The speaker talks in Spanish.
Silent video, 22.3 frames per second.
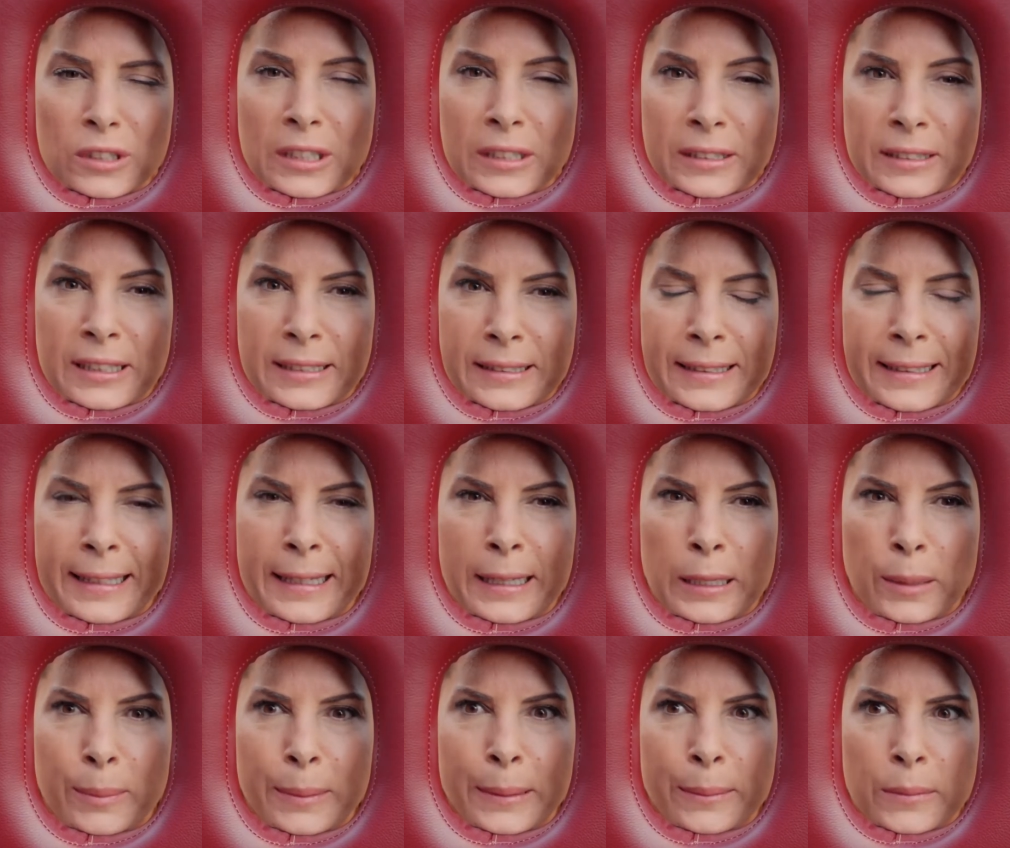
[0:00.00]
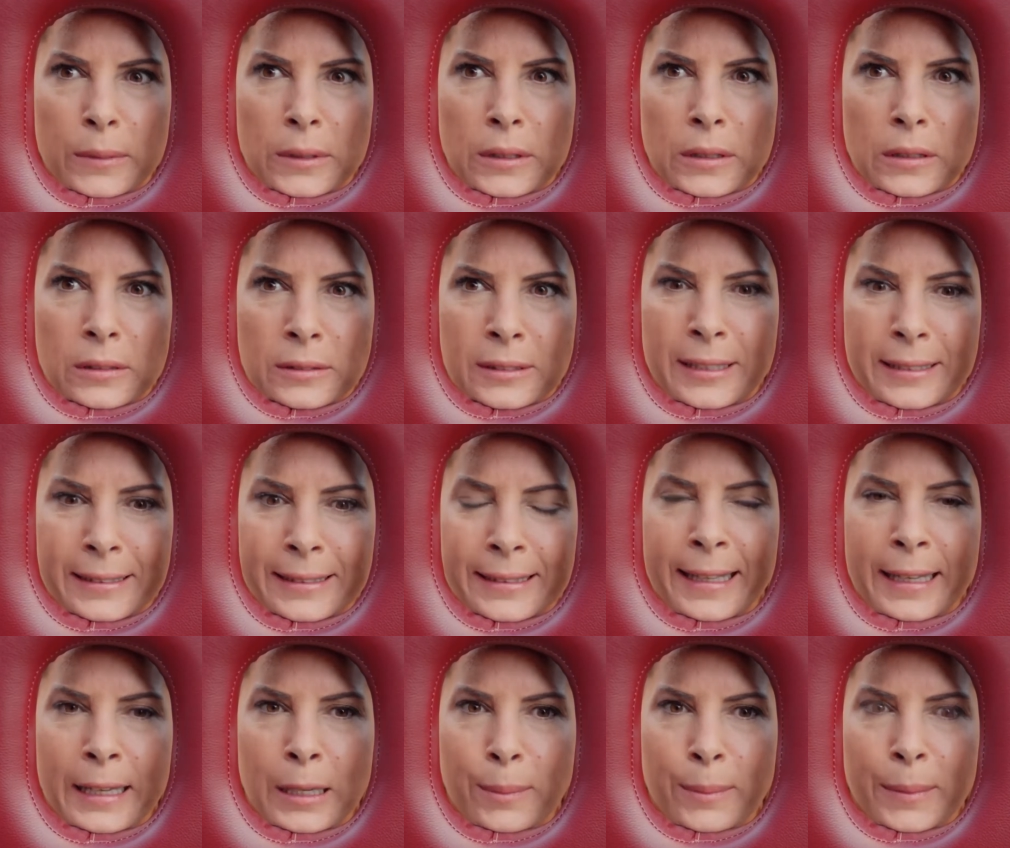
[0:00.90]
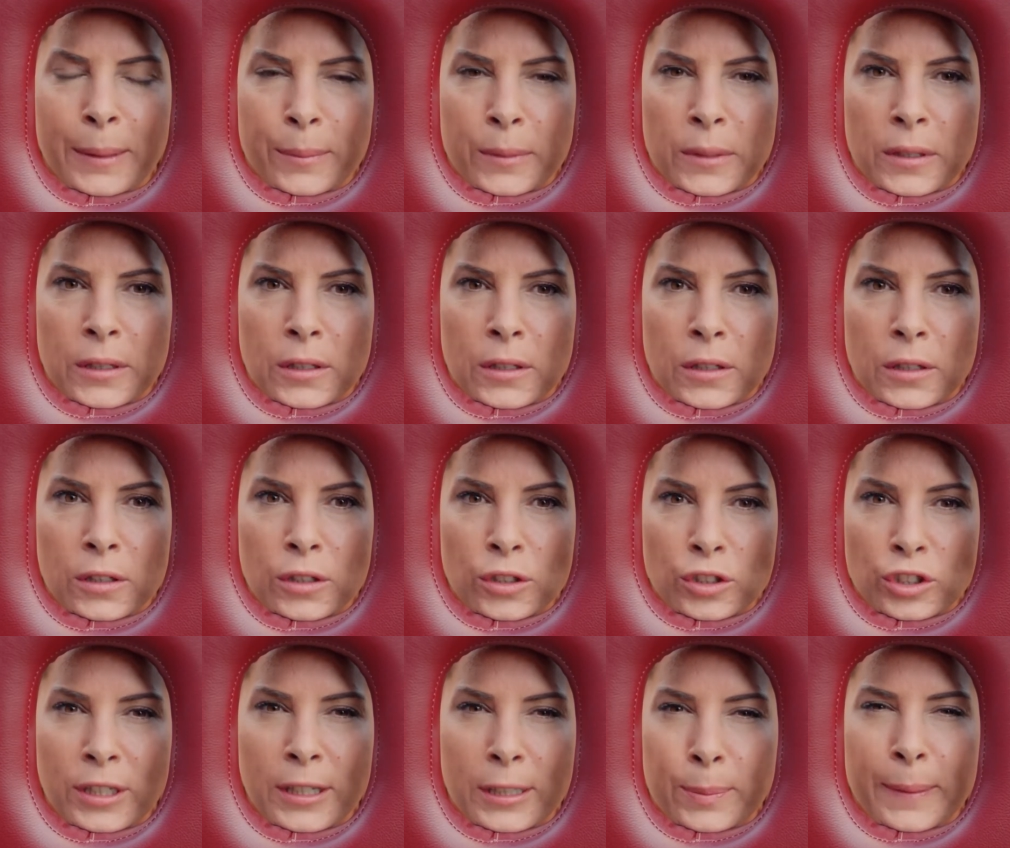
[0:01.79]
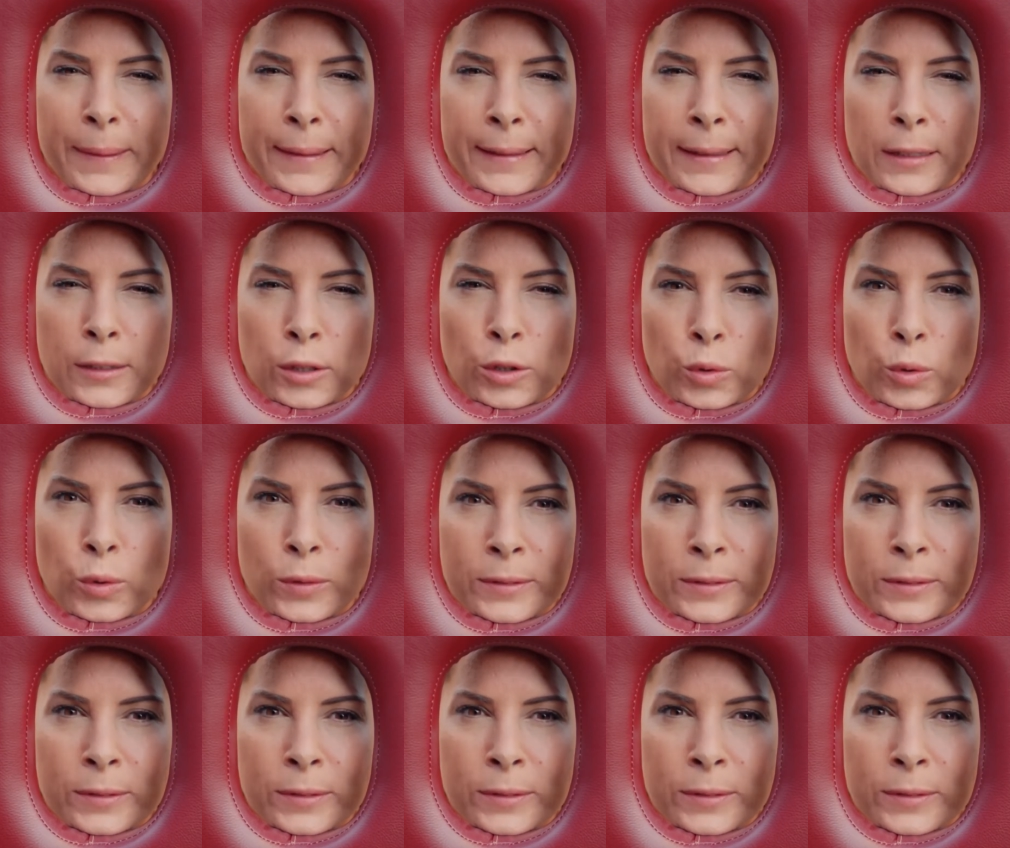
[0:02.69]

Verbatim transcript: Pues claro que sí, pues claro que sí. Pensé que Sadie me